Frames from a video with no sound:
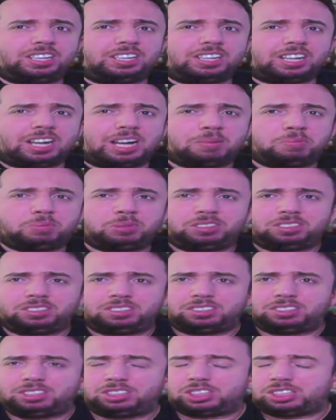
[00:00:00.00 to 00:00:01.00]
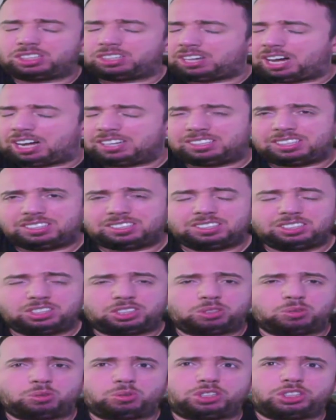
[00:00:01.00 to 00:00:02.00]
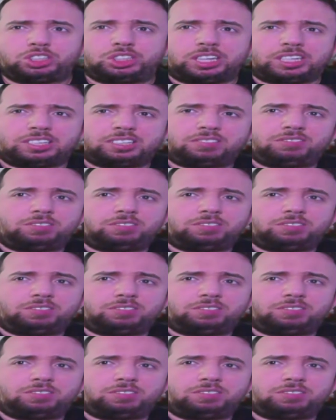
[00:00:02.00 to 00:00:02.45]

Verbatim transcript: Apple nicht, hat jetzt nicht so gestartet,